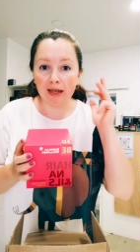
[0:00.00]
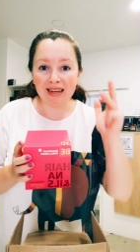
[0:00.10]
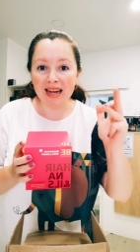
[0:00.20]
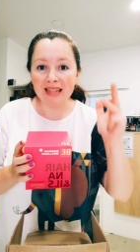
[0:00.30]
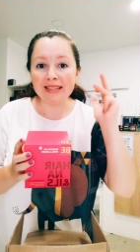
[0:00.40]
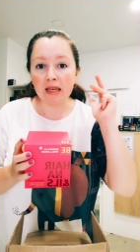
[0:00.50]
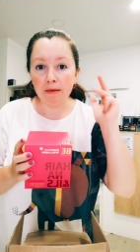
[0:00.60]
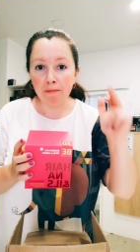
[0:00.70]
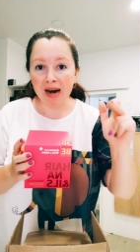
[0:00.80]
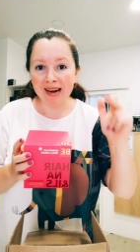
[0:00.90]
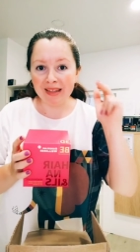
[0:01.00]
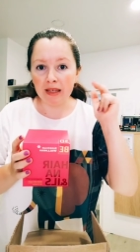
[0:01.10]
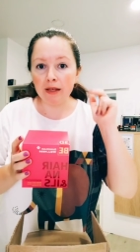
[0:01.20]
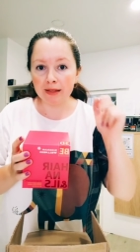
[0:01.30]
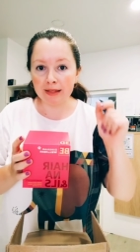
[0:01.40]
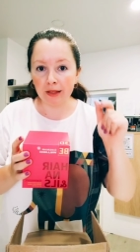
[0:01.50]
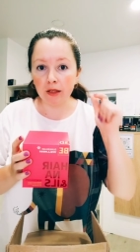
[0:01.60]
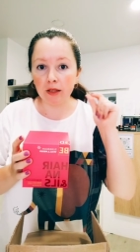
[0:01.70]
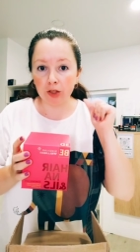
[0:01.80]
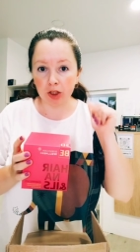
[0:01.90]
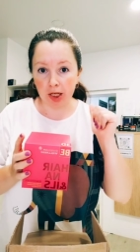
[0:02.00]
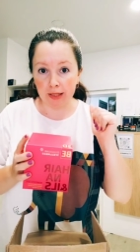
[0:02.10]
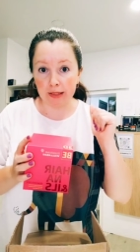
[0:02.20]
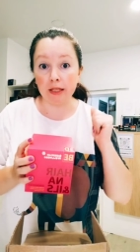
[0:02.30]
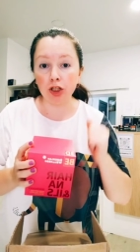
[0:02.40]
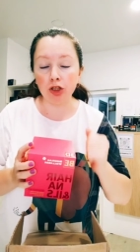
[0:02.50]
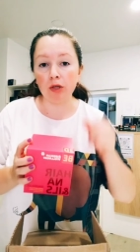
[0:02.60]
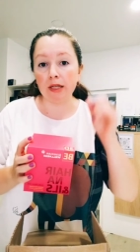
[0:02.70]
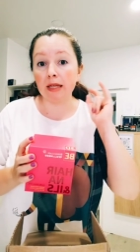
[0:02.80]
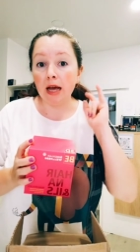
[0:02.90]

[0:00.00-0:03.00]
Кальций, магний, цинк, железо. Еще раз.